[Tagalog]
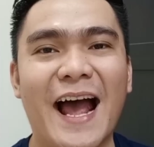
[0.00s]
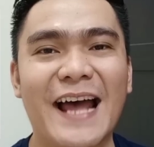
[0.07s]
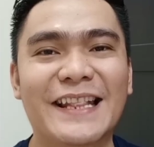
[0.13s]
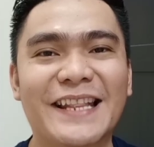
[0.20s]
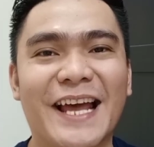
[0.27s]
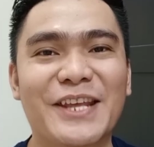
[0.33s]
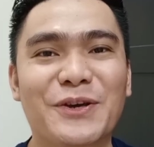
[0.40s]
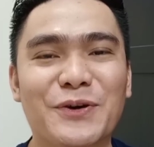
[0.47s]

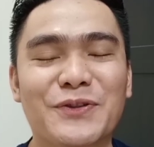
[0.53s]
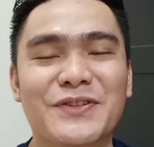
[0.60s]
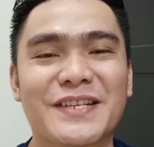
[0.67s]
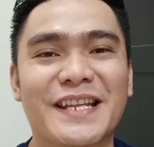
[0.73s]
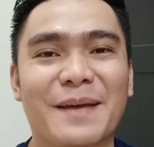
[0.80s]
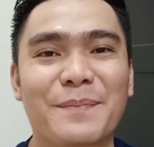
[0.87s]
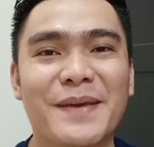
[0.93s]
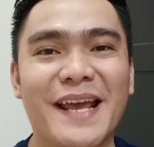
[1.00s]
At ayun,
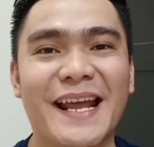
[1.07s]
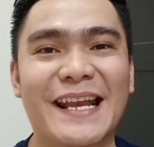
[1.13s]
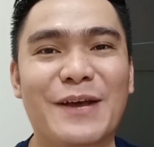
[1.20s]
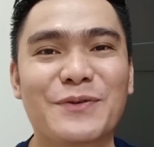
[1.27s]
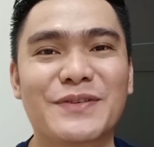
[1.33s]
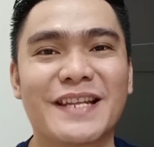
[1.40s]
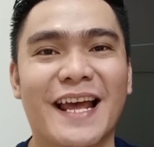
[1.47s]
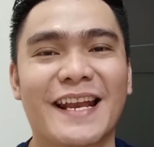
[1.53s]
sinabihan
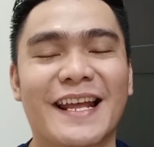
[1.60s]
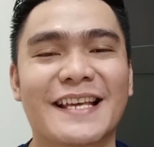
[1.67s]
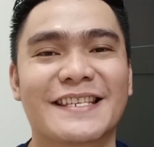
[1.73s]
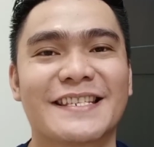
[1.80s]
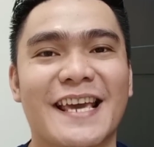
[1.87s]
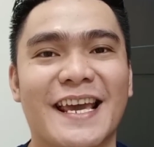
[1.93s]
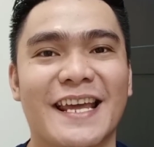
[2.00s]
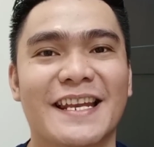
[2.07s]
daw sila
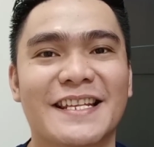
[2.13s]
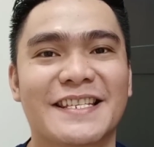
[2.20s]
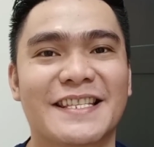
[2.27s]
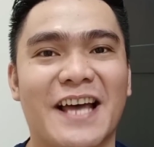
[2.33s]
ng check-in